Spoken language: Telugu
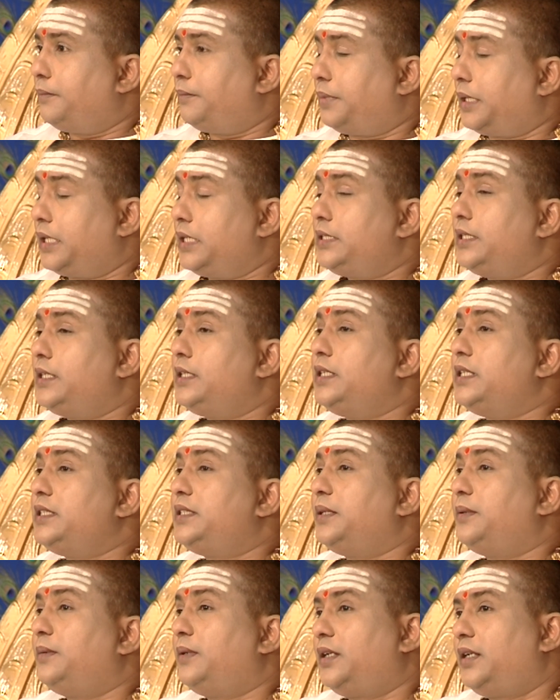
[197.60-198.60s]
ప్రదర్శనలు
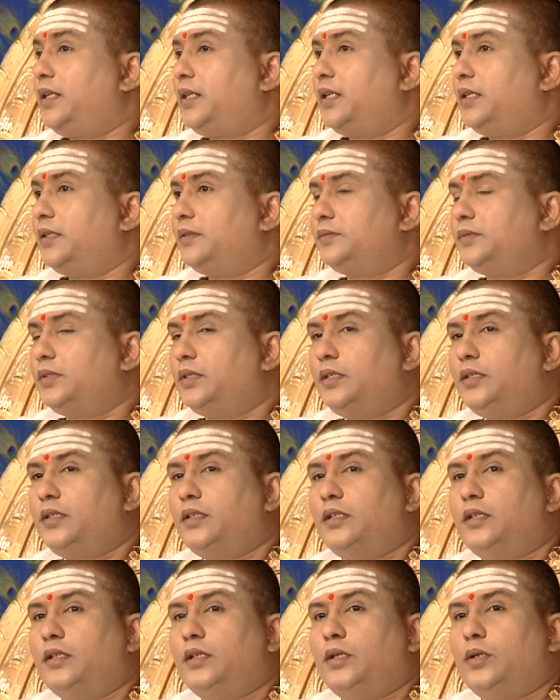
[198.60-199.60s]
చేసేవారట
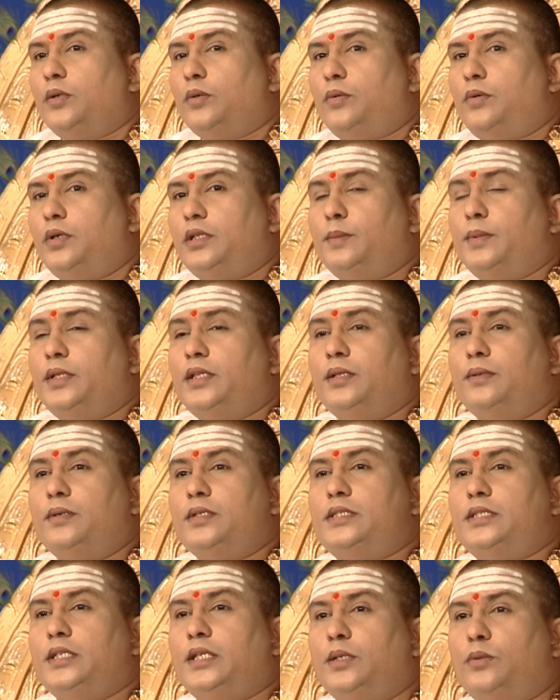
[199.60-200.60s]
కొంతమంది
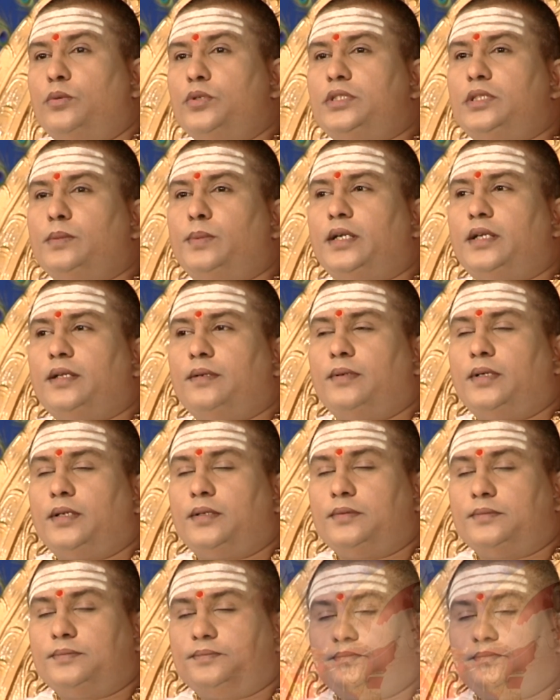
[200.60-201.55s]
వచ్చి కుస్తీ పట్టేవారు